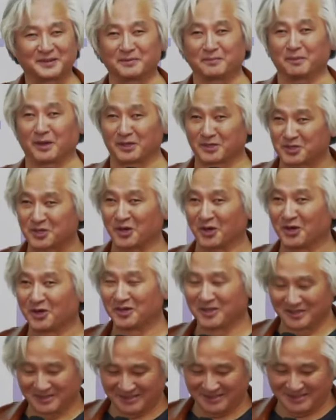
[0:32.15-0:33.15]

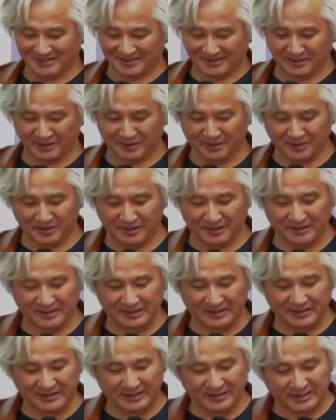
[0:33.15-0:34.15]
맞죠? 네.
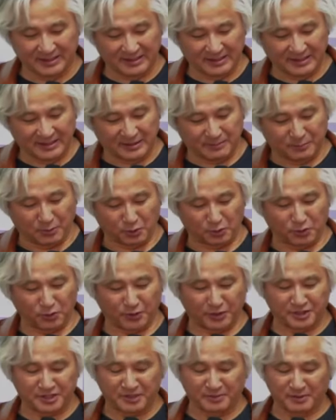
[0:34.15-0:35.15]

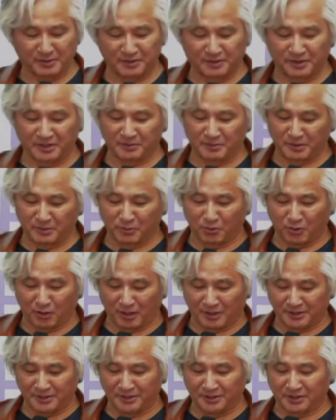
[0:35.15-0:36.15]
보통의 시민들이 힘을
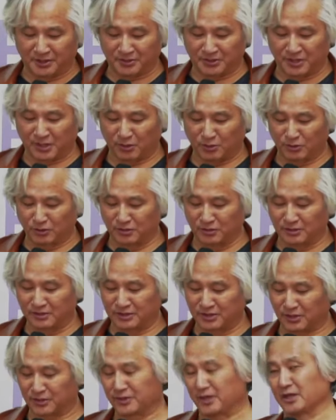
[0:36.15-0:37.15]
모아 일으켜 세운
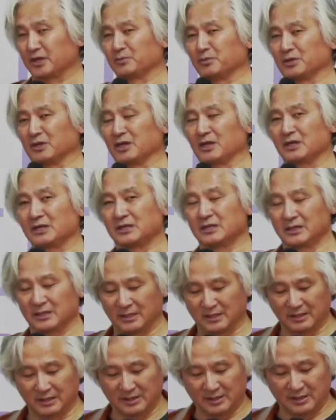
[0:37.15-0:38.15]
정당입니다.
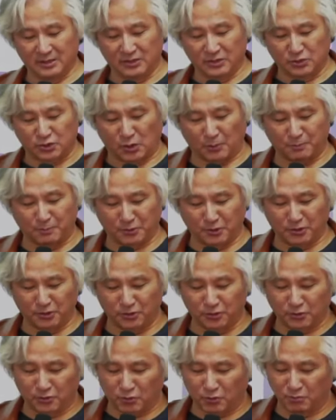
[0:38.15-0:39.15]
촛불을
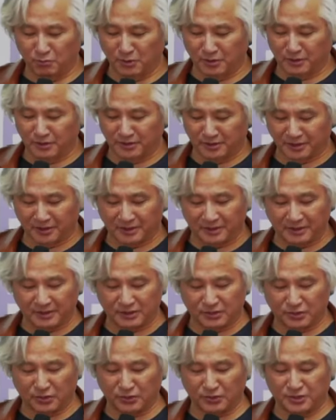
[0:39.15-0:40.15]
든 국민들이
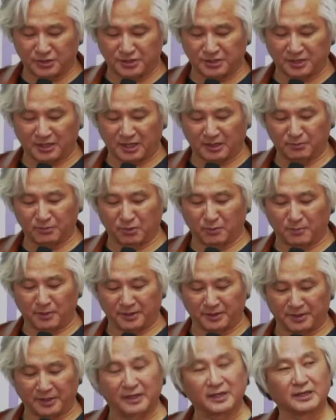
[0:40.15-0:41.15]
정치
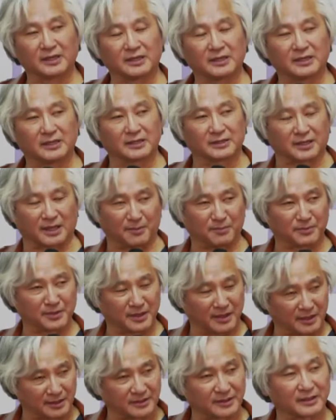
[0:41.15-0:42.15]
한복판에
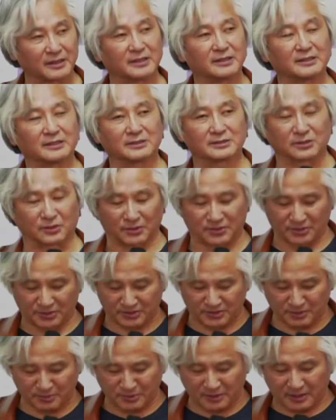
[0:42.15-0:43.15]
담대하게
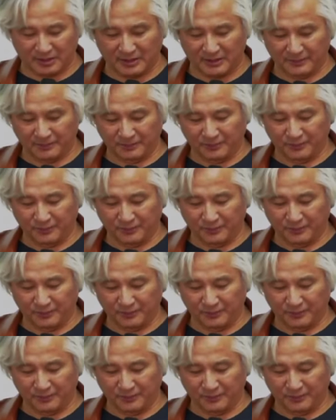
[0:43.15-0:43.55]
들어섰습니다.